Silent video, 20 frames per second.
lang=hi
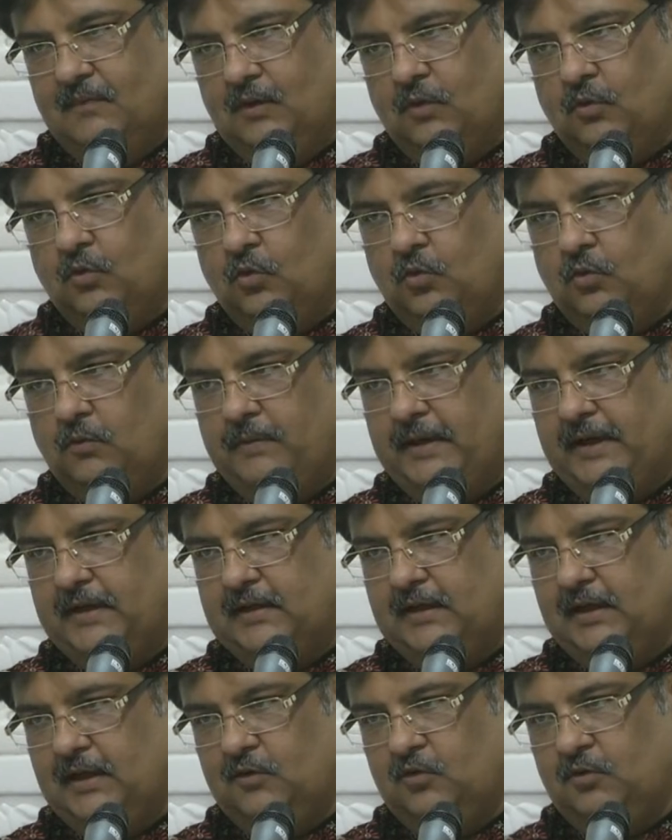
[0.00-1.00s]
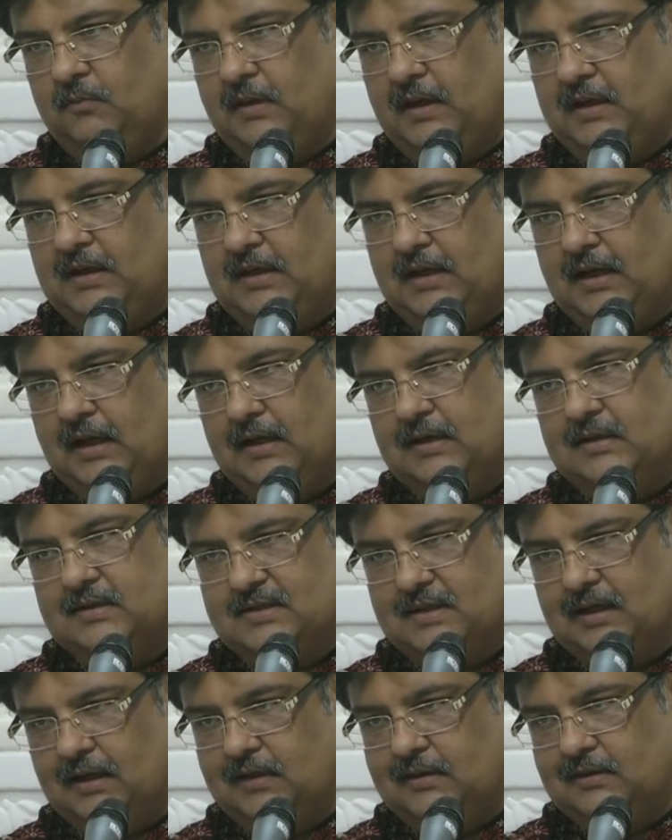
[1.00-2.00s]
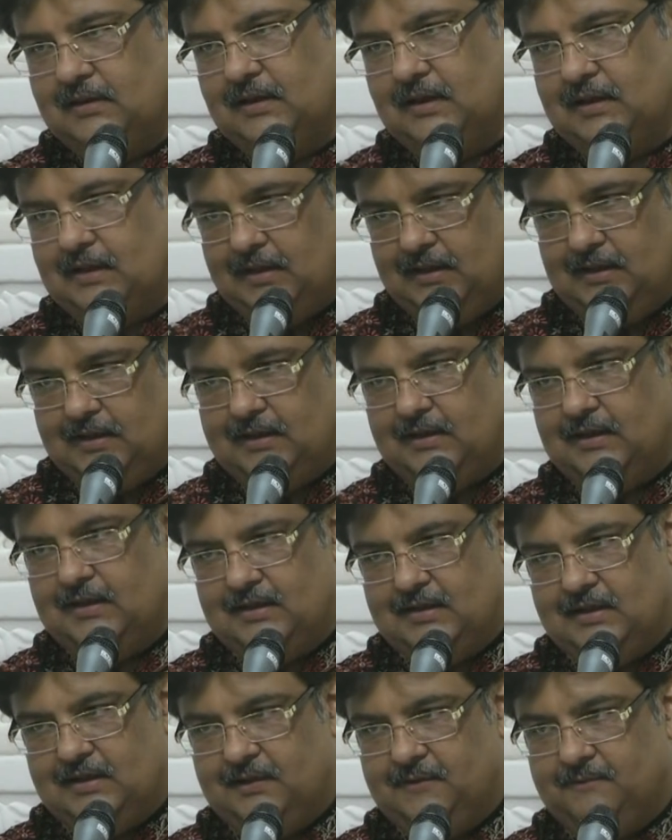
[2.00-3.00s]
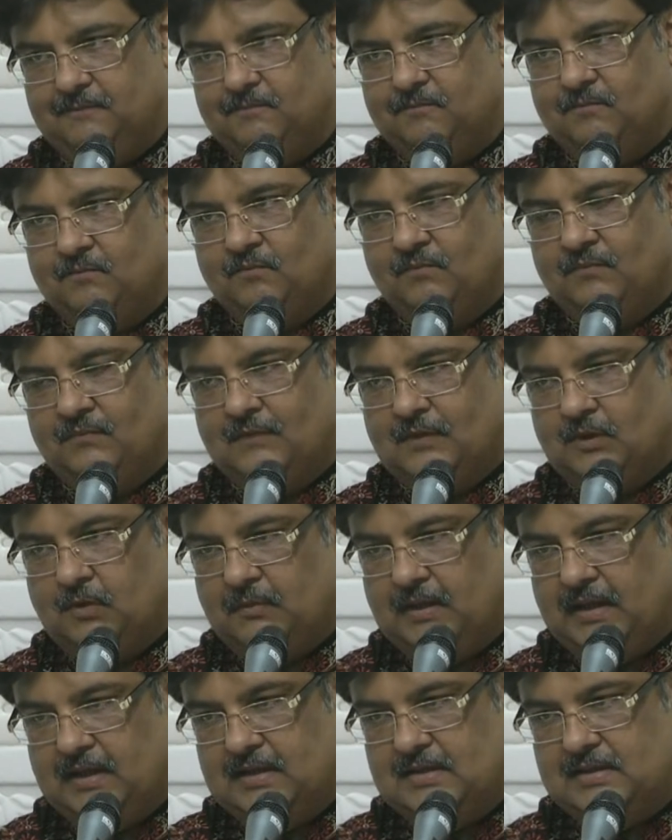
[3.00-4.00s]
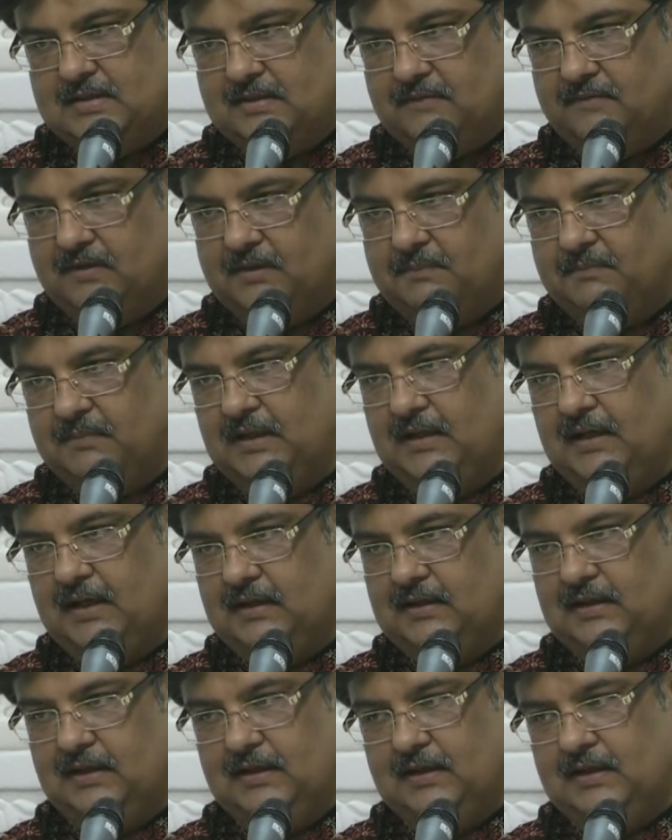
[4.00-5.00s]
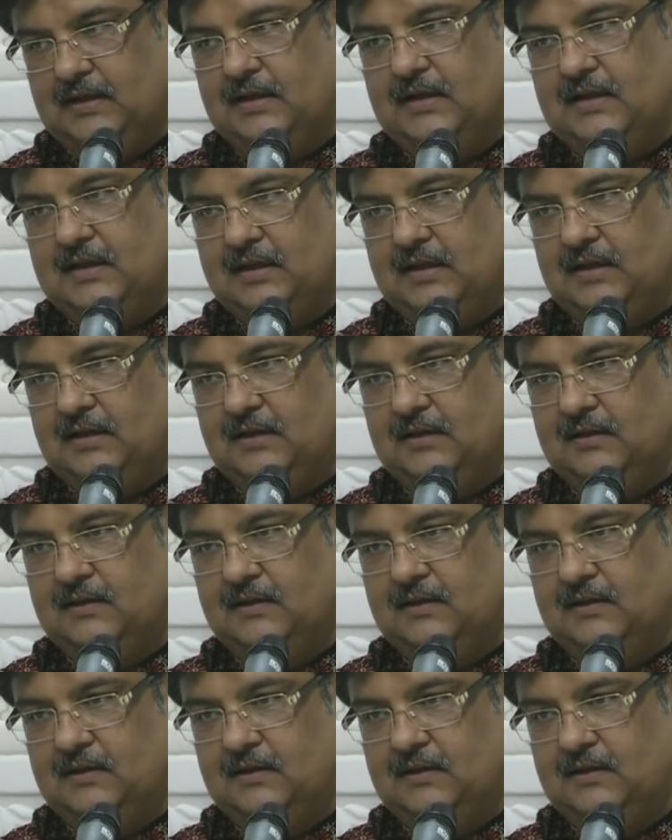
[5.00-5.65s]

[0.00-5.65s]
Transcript: गुरु बैठा है तुम्हारी कांट छांट करने के लिए तुम्हारी जीवन बनाने के लिए